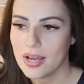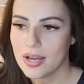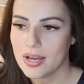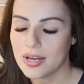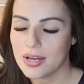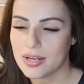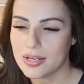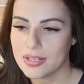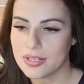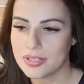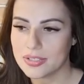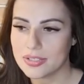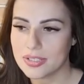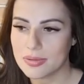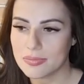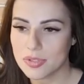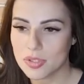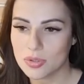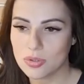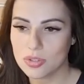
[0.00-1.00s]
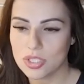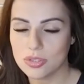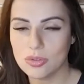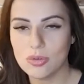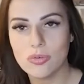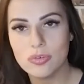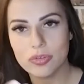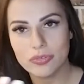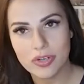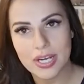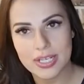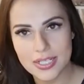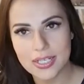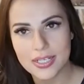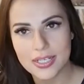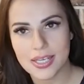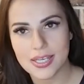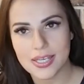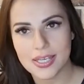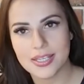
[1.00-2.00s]
а, там Ходили
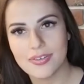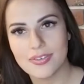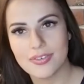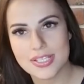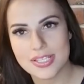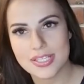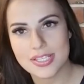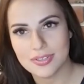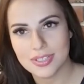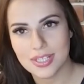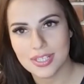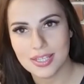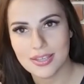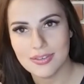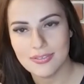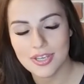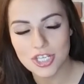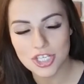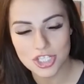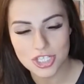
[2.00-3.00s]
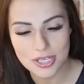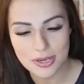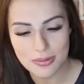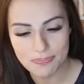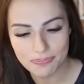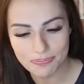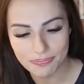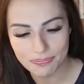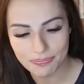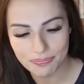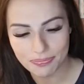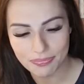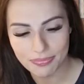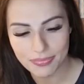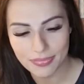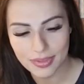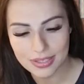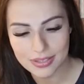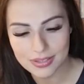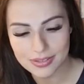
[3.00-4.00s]
на какие-то квестовые такие вещи?
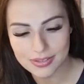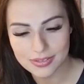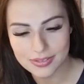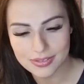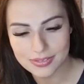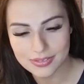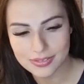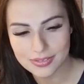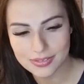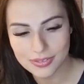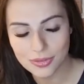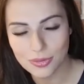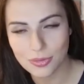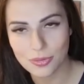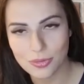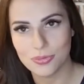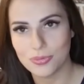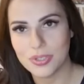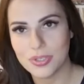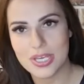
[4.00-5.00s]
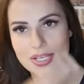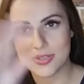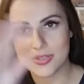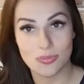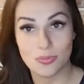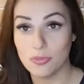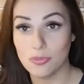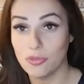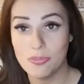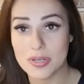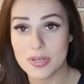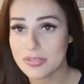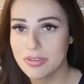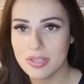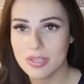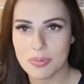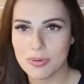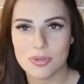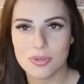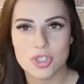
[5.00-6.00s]
Э, ну, есть. В
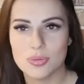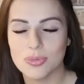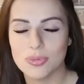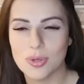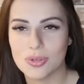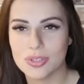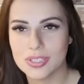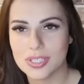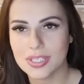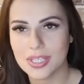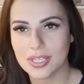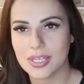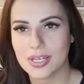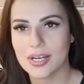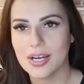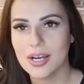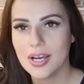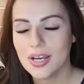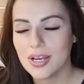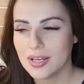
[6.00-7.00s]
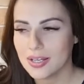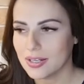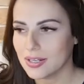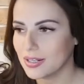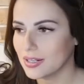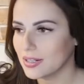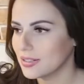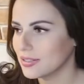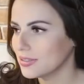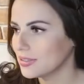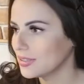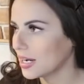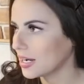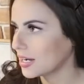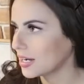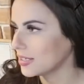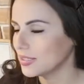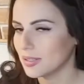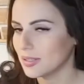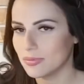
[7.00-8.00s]
Москве, например, очень много, да, таких, а,
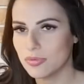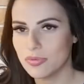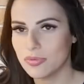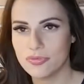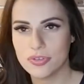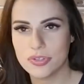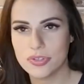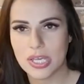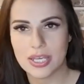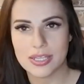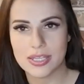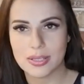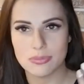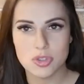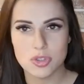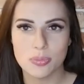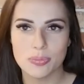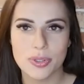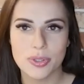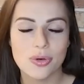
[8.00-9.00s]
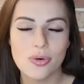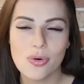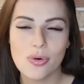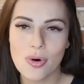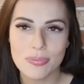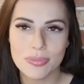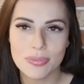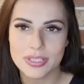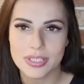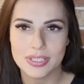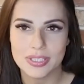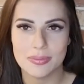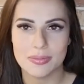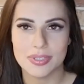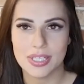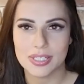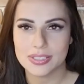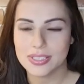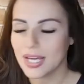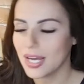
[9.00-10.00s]
как они там, всякие там темные комнаты там и
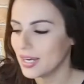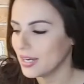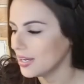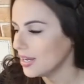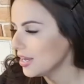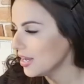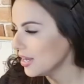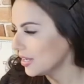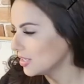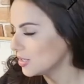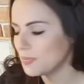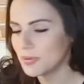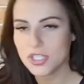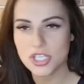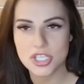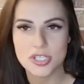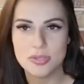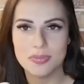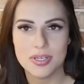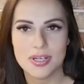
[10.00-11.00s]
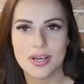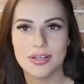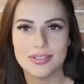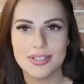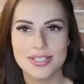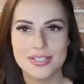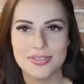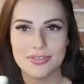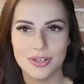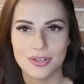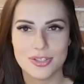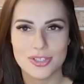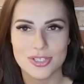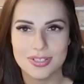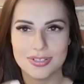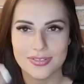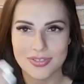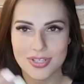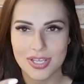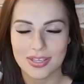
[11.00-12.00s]
так далее. Напишите мне, как называются
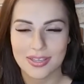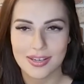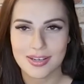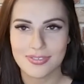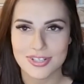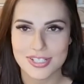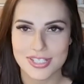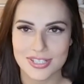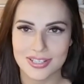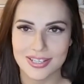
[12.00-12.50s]
эти всякие квест,